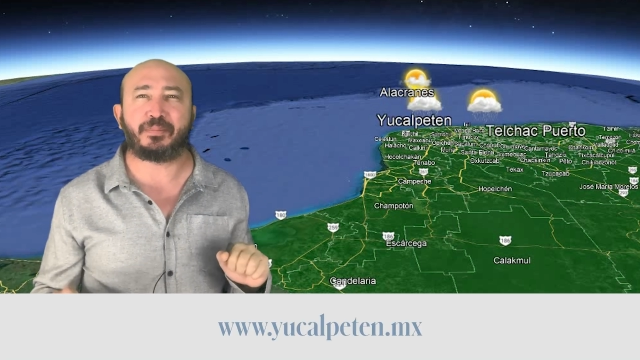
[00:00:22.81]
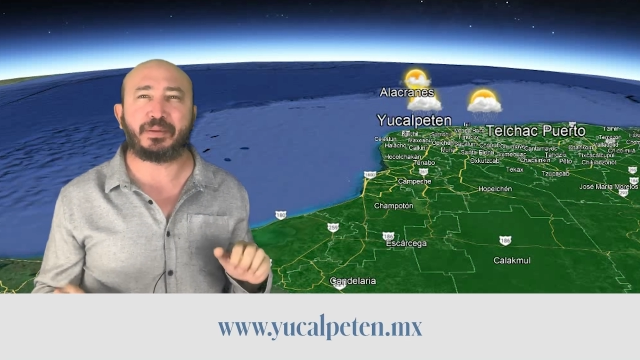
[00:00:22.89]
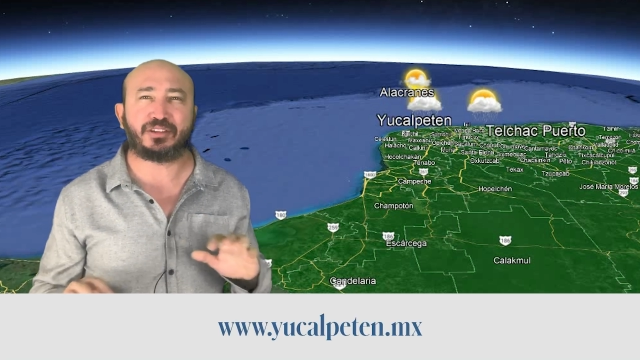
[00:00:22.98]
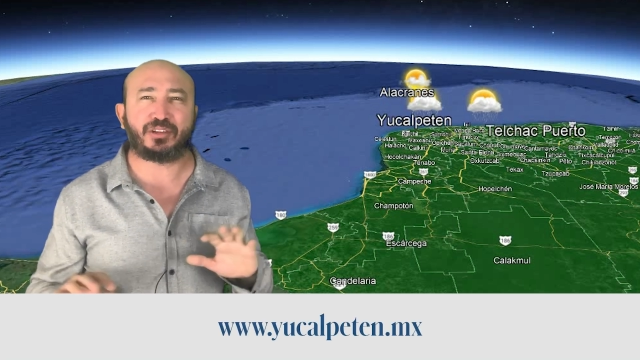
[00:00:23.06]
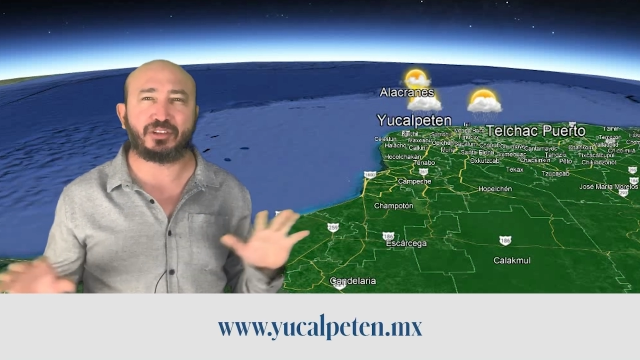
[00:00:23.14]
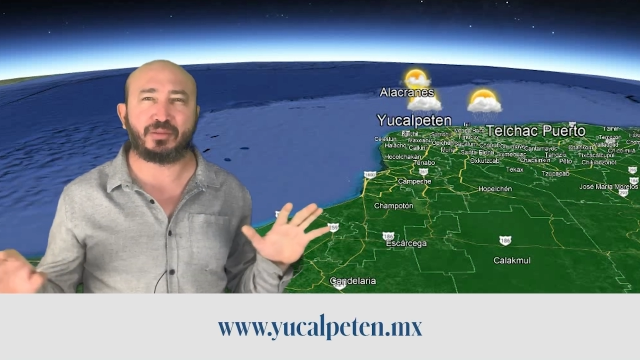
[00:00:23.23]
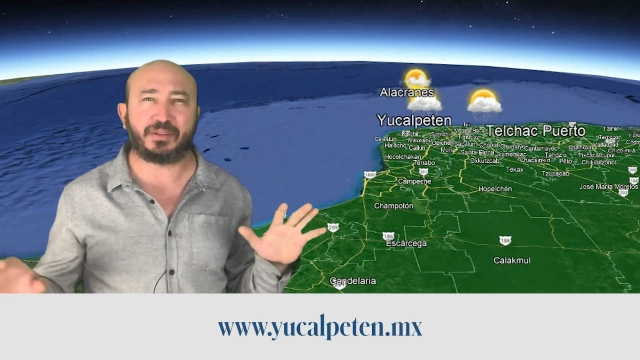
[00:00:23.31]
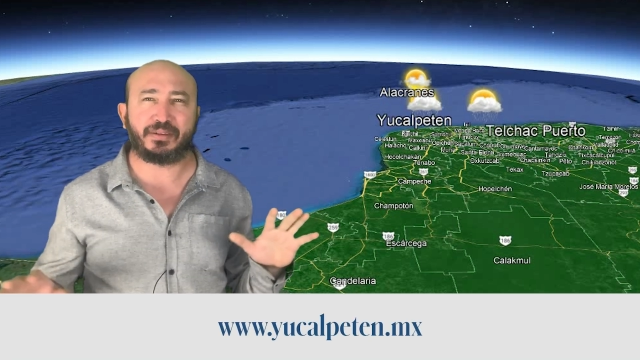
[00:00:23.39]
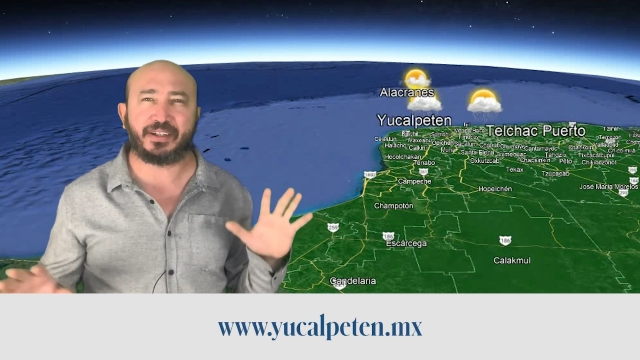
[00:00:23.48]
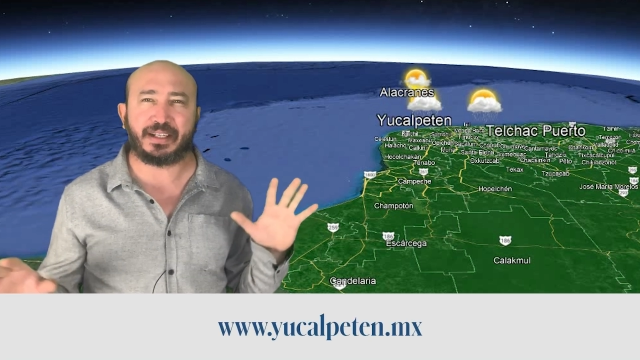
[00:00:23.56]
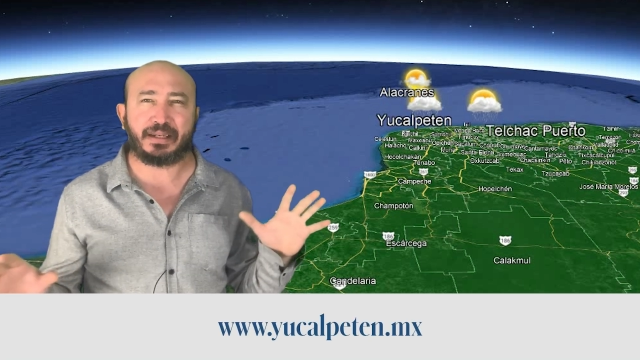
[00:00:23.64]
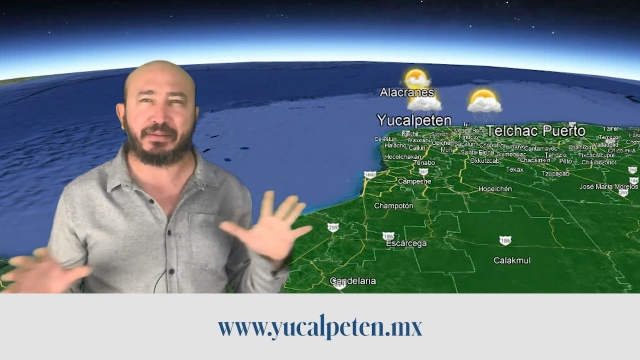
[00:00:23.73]
precioso. De
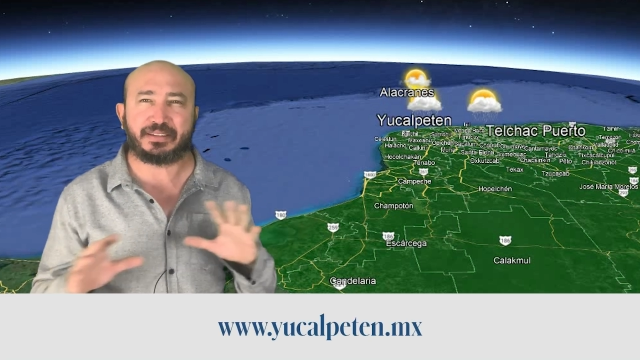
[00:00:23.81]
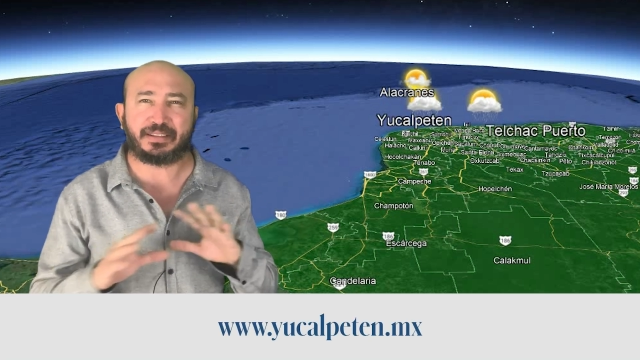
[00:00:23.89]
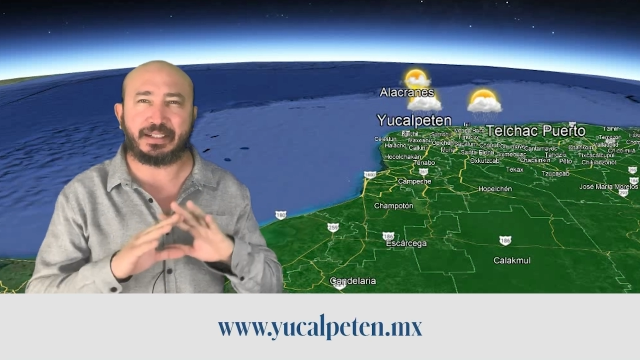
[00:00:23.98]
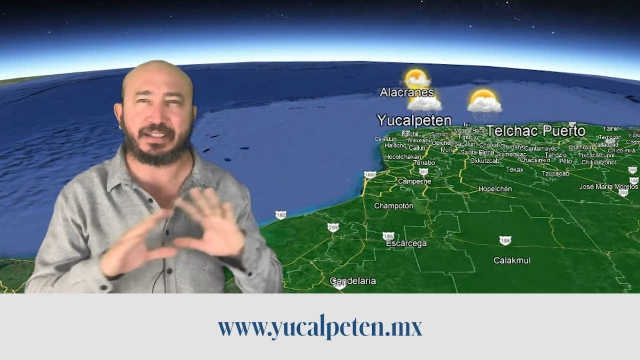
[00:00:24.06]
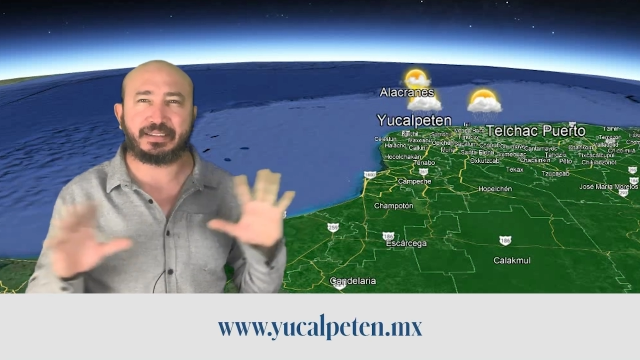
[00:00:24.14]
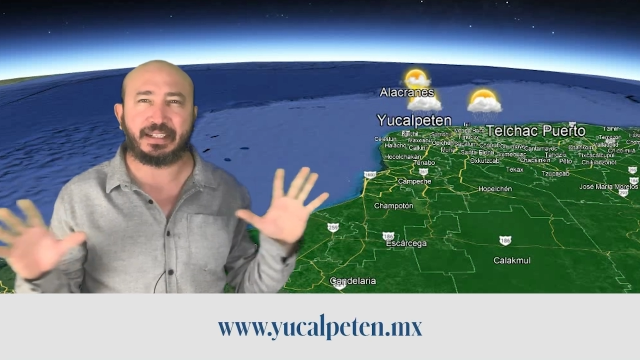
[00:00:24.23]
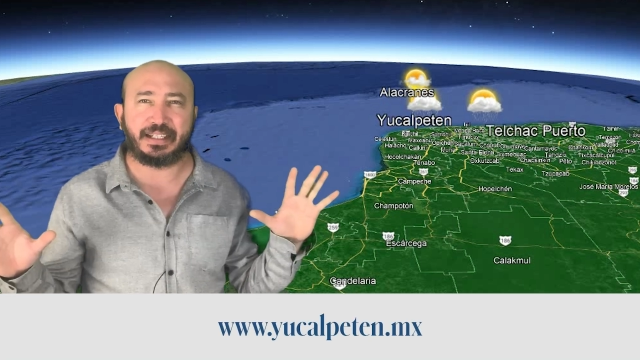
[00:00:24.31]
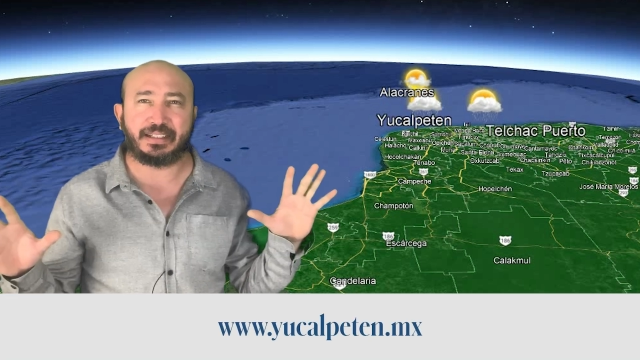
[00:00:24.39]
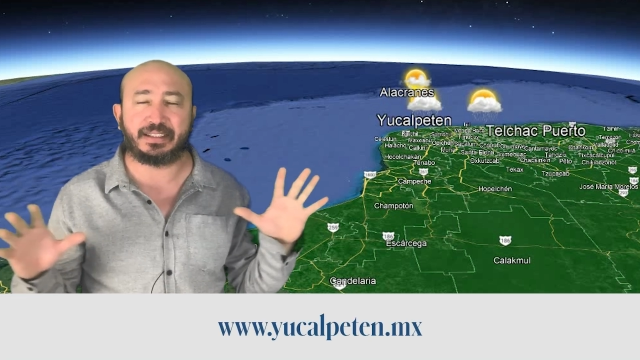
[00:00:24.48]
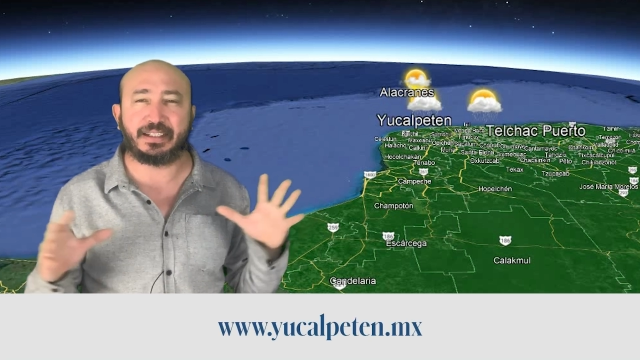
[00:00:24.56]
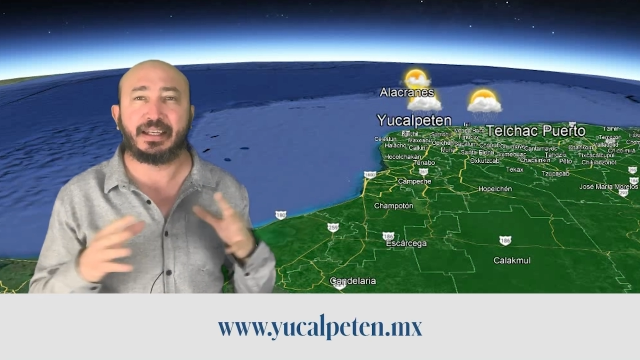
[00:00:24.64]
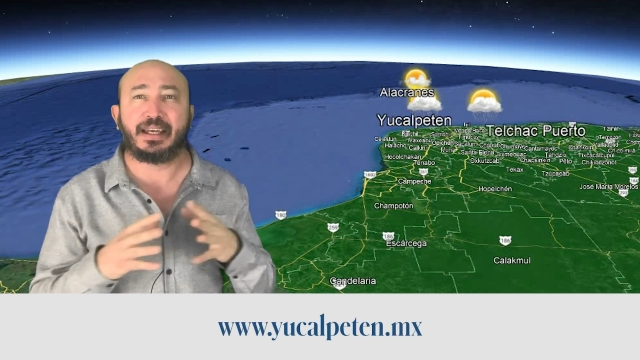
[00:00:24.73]
verdad que va a estar
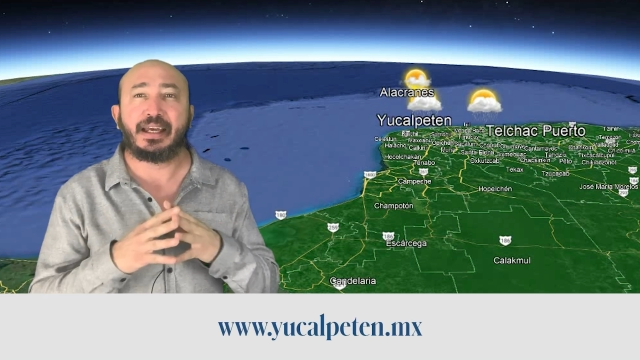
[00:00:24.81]
excelente.